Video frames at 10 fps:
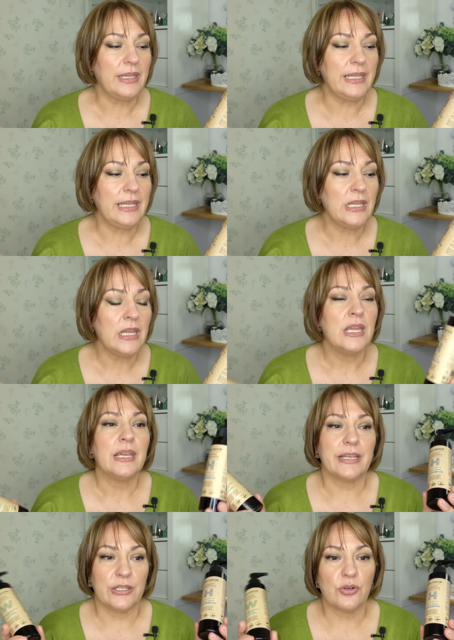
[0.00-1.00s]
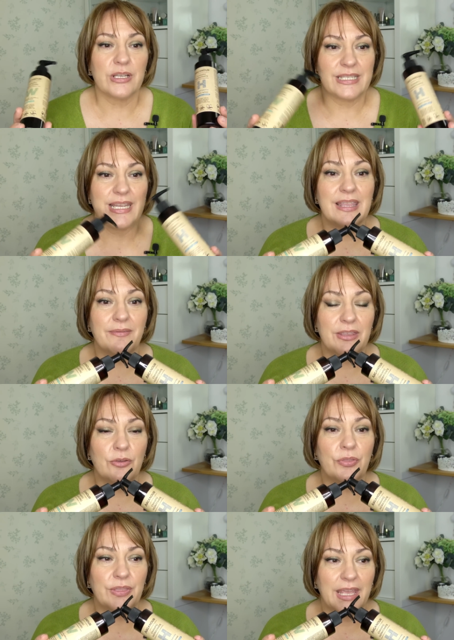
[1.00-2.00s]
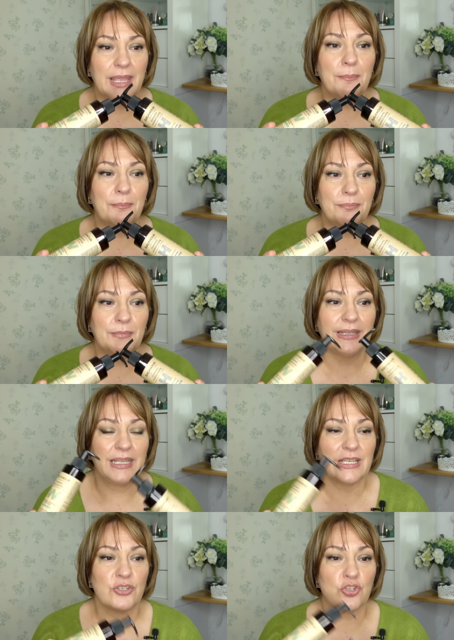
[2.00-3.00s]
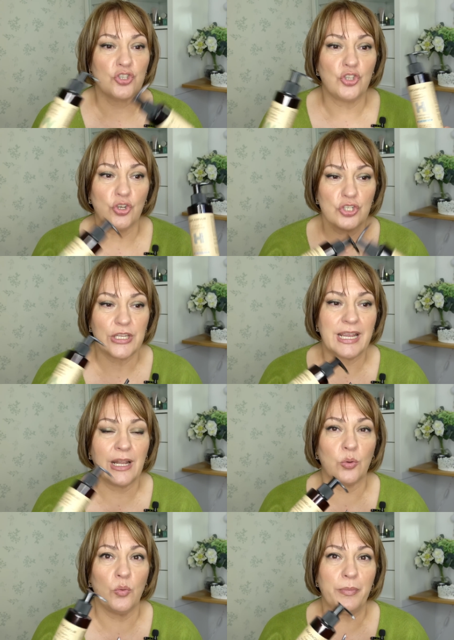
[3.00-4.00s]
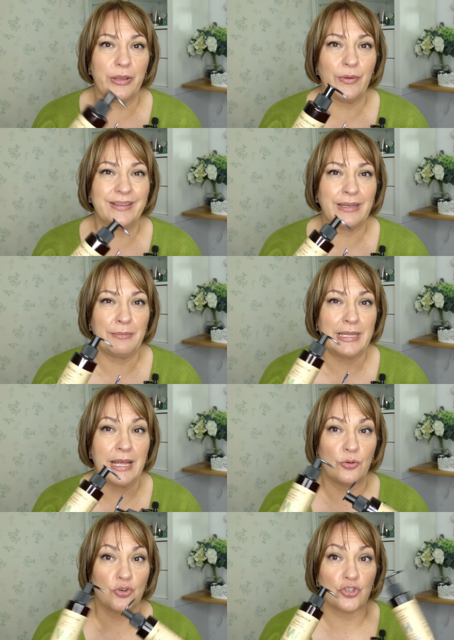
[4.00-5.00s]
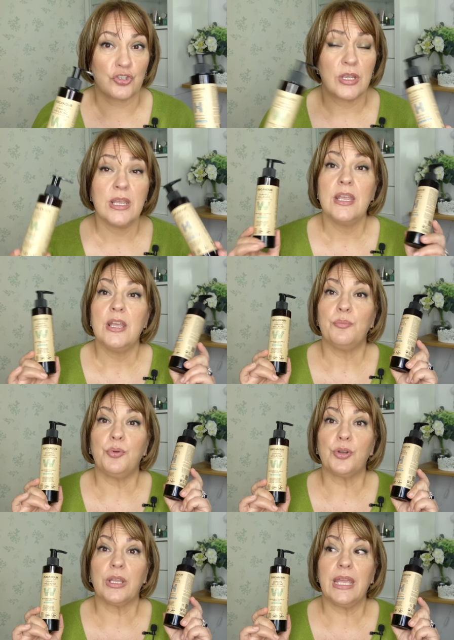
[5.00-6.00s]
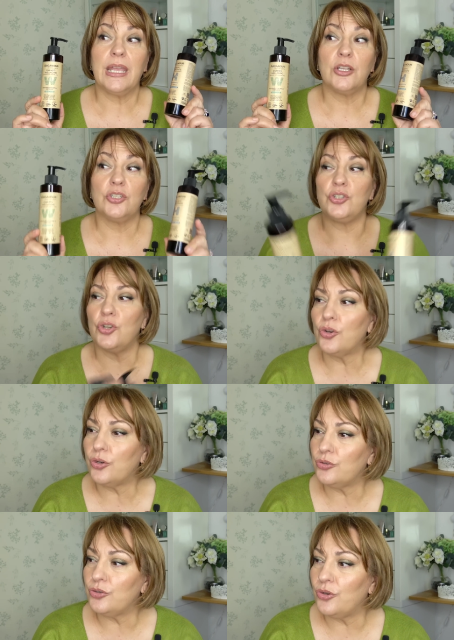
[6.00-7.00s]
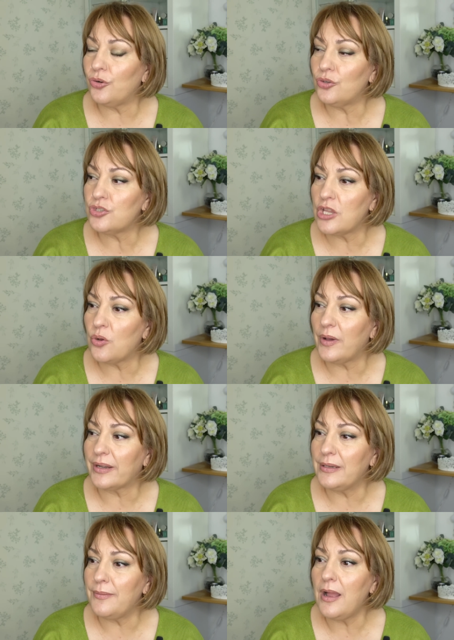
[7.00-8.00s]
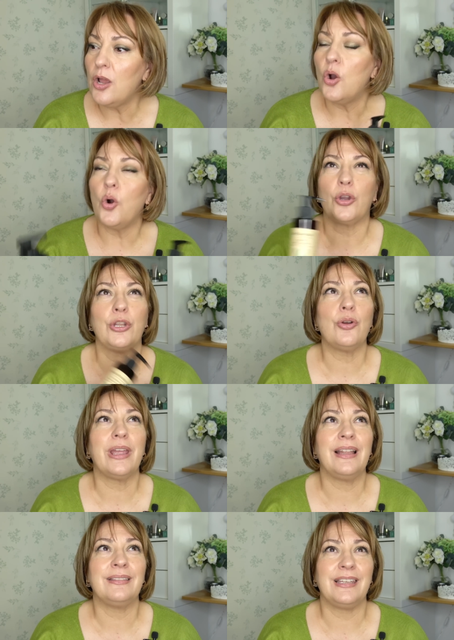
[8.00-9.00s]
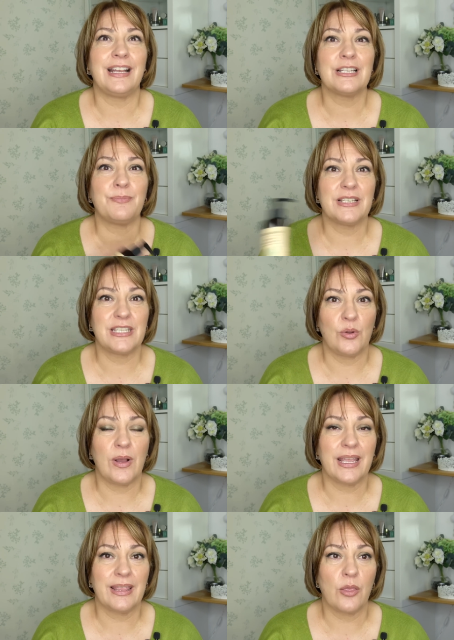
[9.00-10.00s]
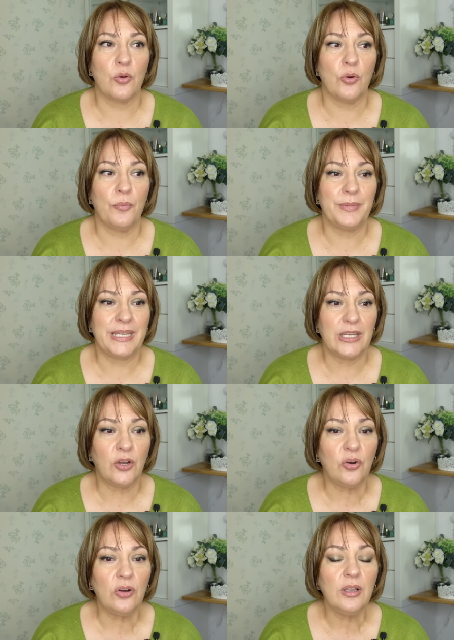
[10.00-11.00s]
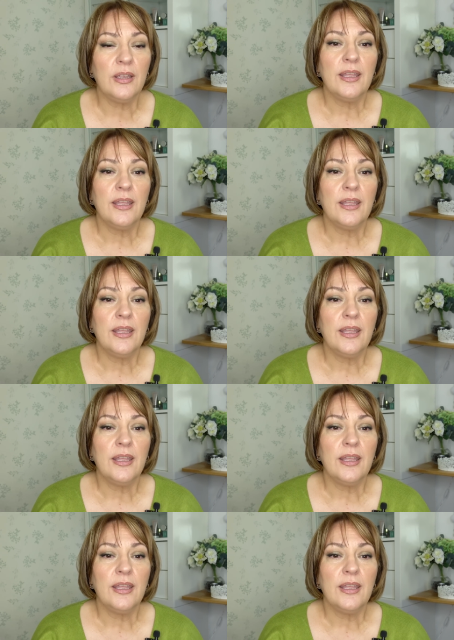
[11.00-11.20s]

y creo que sí he debido de meter esos dos en algún vídeo determinados porque no, no, los tengo arriba o creo que el anticaspa se lo ha quedado mi hijo